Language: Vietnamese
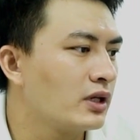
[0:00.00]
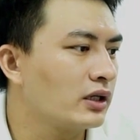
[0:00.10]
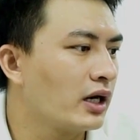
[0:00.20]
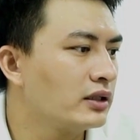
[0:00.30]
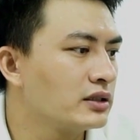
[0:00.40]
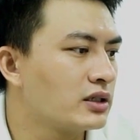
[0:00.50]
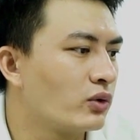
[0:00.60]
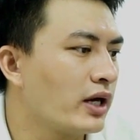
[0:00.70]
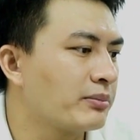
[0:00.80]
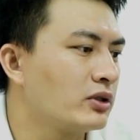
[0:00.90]
thiết kế thì
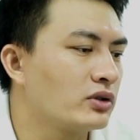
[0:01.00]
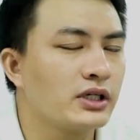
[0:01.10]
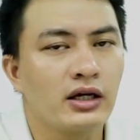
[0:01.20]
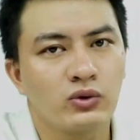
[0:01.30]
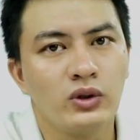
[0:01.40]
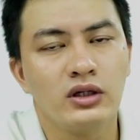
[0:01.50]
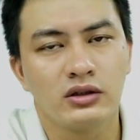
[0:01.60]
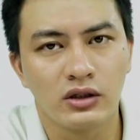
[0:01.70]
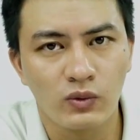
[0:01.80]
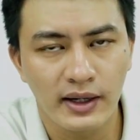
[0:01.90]
xấu đẹp thì nó sẽ là
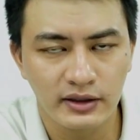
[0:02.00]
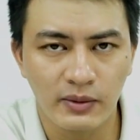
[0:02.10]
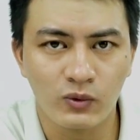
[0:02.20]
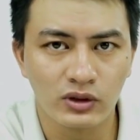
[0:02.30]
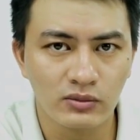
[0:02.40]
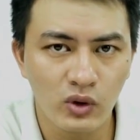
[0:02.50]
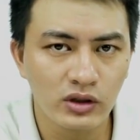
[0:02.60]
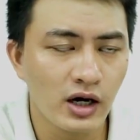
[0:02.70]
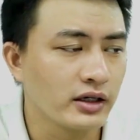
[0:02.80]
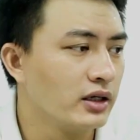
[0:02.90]
tùy từng quan điểm của mỗi
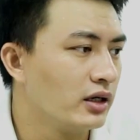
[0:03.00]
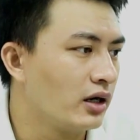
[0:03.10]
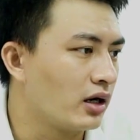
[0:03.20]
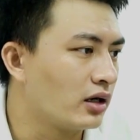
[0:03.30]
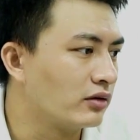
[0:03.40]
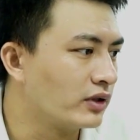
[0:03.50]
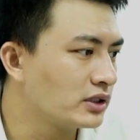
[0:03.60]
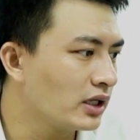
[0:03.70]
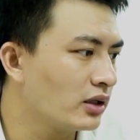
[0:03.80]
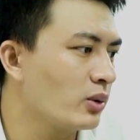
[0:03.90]
người. Với
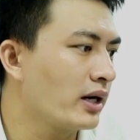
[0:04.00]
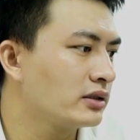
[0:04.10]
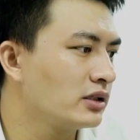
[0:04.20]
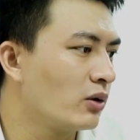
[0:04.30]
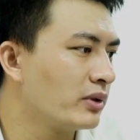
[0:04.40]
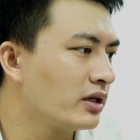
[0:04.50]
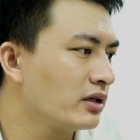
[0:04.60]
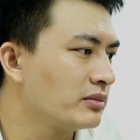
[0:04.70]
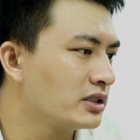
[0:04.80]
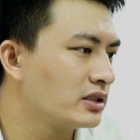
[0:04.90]
chiếc điện thoại Xiaomi
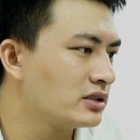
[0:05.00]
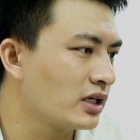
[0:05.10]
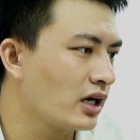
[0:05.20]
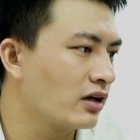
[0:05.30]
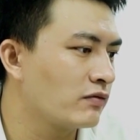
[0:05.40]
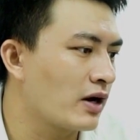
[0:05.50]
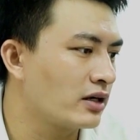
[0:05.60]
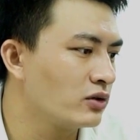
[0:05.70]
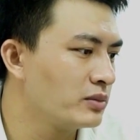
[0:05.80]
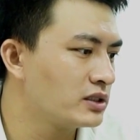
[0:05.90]
Redmi 9C
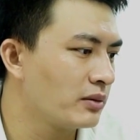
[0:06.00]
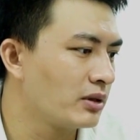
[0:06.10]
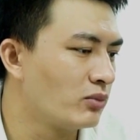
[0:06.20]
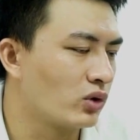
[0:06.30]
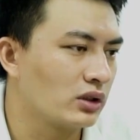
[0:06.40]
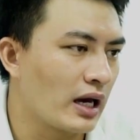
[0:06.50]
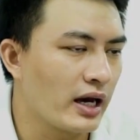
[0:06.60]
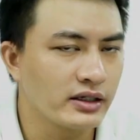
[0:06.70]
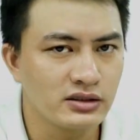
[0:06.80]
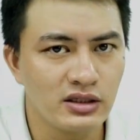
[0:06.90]
và Realme C11 là
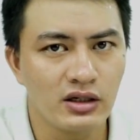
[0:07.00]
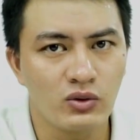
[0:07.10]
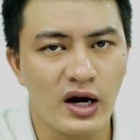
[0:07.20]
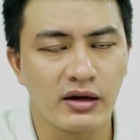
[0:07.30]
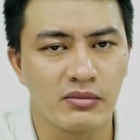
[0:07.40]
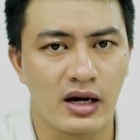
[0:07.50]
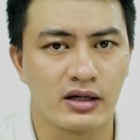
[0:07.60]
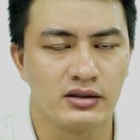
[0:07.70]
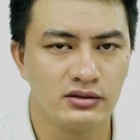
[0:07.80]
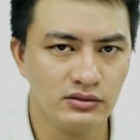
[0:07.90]
hai chiếc điện thoại mà
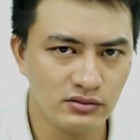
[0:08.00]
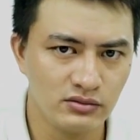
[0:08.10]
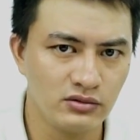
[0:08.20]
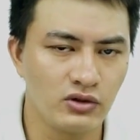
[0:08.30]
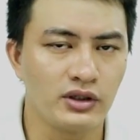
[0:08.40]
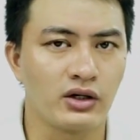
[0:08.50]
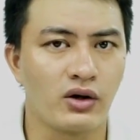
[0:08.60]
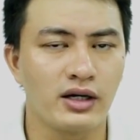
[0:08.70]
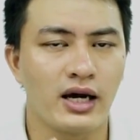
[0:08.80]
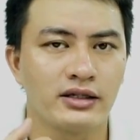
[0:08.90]
có thể
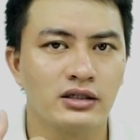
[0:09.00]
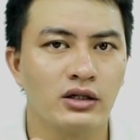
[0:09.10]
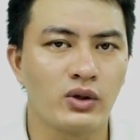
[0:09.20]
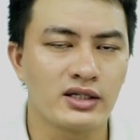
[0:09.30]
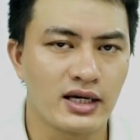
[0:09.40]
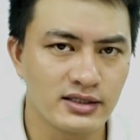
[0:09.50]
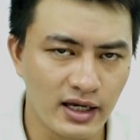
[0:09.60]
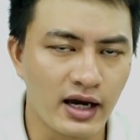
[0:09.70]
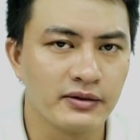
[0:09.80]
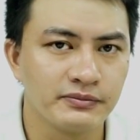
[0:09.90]
nói là hai chiếc điện thoại giá
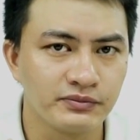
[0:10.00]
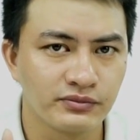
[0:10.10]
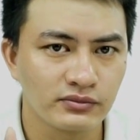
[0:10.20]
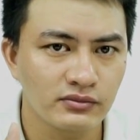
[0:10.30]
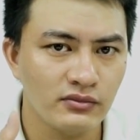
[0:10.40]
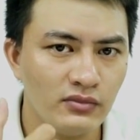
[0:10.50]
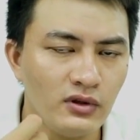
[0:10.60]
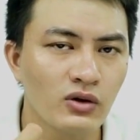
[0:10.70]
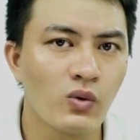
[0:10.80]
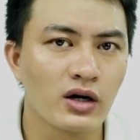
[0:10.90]
rẻ
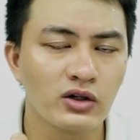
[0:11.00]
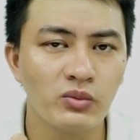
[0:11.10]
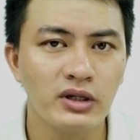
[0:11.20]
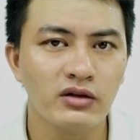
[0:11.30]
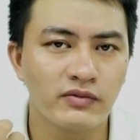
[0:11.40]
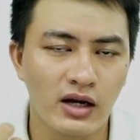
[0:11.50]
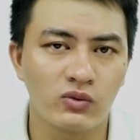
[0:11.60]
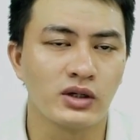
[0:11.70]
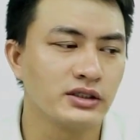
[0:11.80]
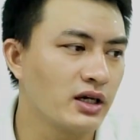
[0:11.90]
của Realme và
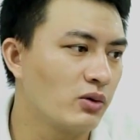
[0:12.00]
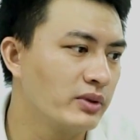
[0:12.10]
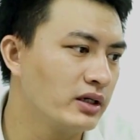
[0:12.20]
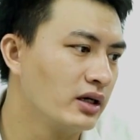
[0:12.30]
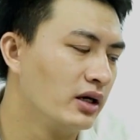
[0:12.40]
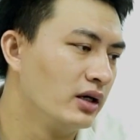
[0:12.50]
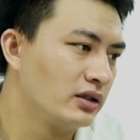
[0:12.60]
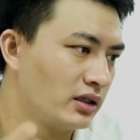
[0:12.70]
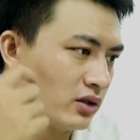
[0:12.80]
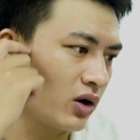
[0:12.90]
của Xiaomi,
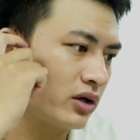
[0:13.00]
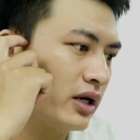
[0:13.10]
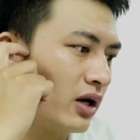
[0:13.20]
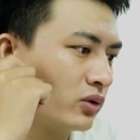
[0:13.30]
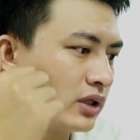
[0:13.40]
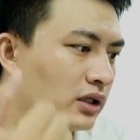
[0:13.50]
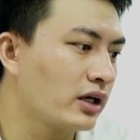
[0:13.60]
thì nó đều thiết